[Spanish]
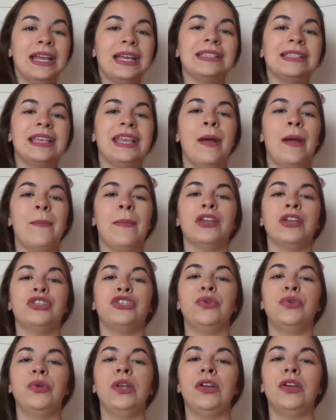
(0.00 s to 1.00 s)
que se llama
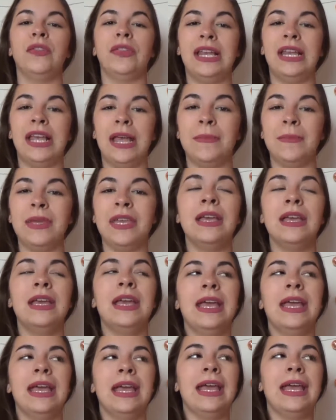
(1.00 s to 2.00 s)
Giulio Dilemi
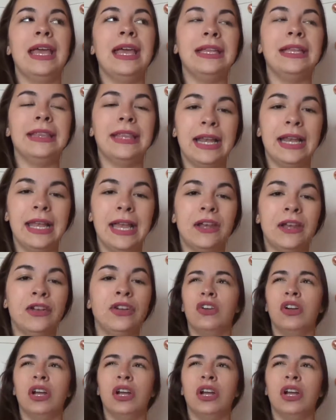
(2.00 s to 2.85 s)
es italiano.